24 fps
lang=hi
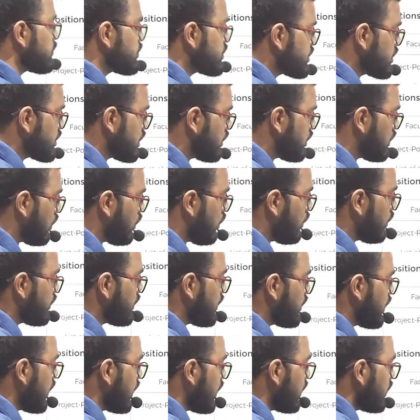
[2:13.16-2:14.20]
पोजिशन
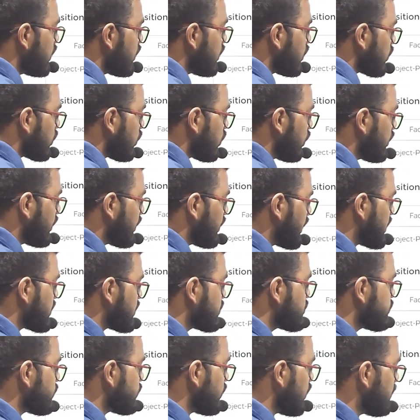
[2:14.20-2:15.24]
ऑन द
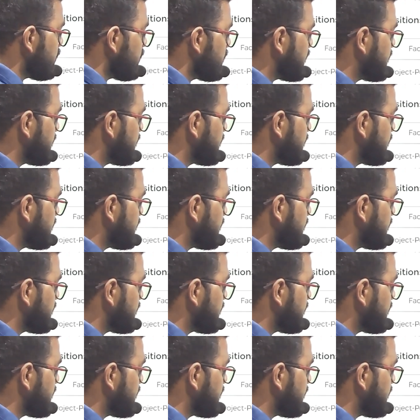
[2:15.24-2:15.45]
कॉन्ट्रेक्चुअल